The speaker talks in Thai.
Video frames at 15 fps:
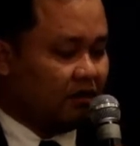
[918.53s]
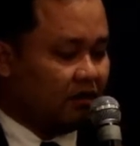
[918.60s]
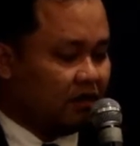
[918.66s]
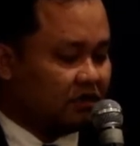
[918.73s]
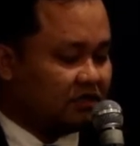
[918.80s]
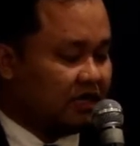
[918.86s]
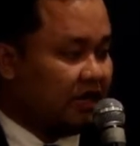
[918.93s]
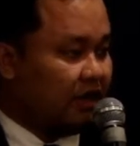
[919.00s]
ก็
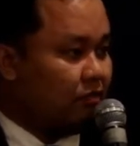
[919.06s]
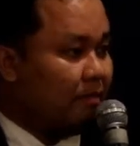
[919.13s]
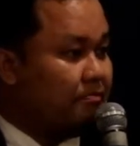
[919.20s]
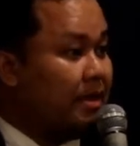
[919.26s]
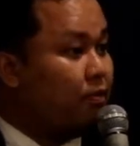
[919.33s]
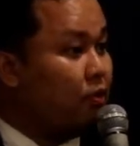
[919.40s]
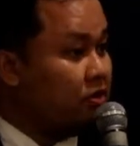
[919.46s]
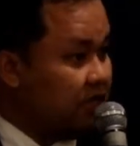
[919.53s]
จะเห็นว่ามี
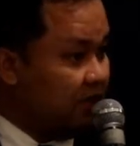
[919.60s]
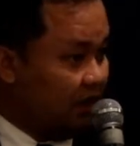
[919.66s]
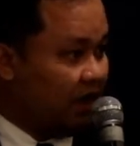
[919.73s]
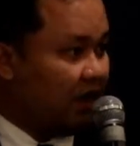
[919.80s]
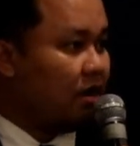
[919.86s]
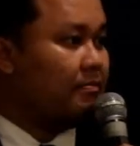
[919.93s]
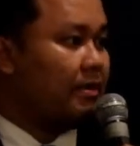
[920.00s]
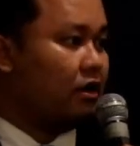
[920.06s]
ผู้หญิง
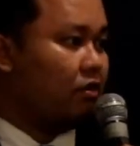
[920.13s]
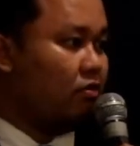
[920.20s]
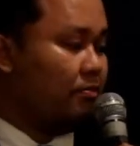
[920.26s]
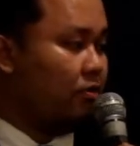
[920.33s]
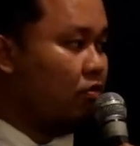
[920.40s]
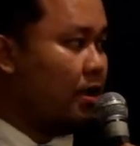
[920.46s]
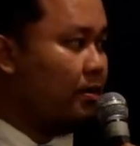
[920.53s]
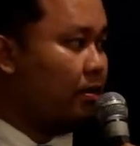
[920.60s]
เข้ามาร่วม
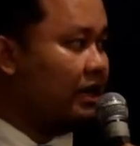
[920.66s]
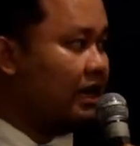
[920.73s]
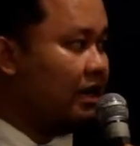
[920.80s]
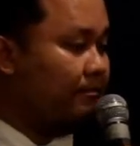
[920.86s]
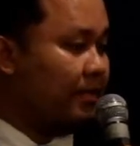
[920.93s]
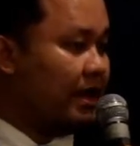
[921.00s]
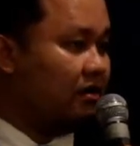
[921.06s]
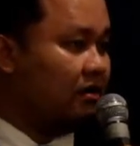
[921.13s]
ด้วยว่าท่าน
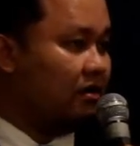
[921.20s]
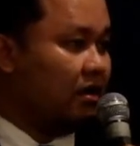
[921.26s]
เป็น